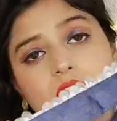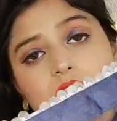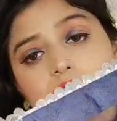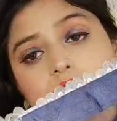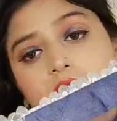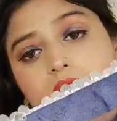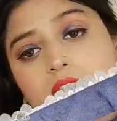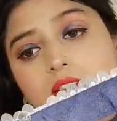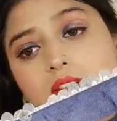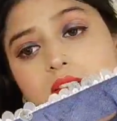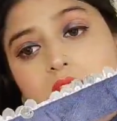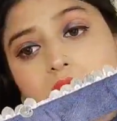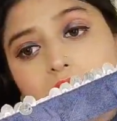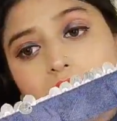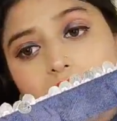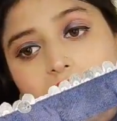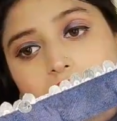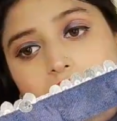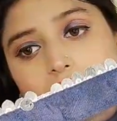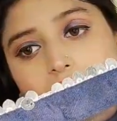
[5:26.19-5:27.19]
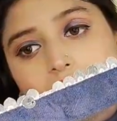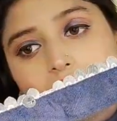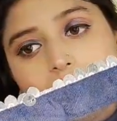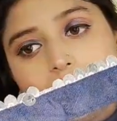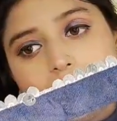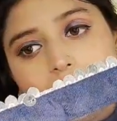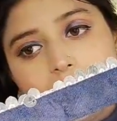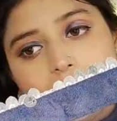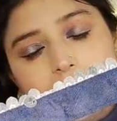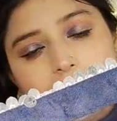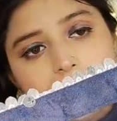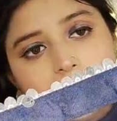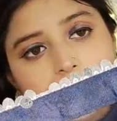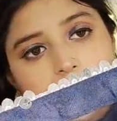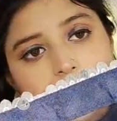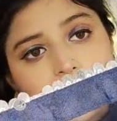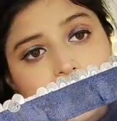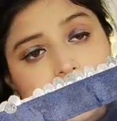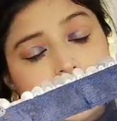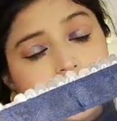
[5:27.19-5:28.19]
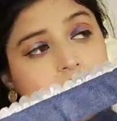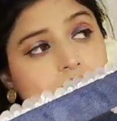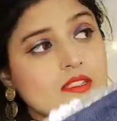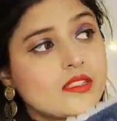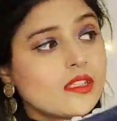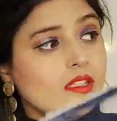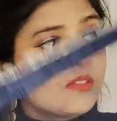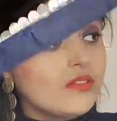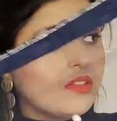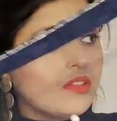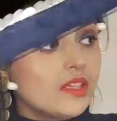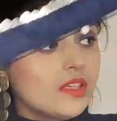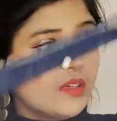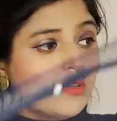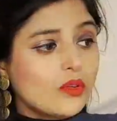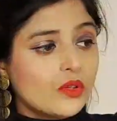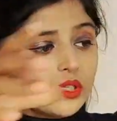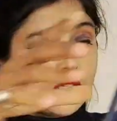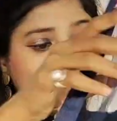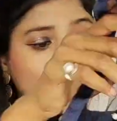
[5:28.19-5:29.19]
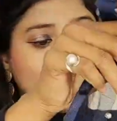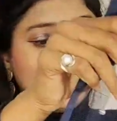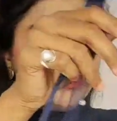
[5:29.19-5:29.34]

इस तरह से लेस की डिटेलिंग दे रखी है सेक्विन का ओके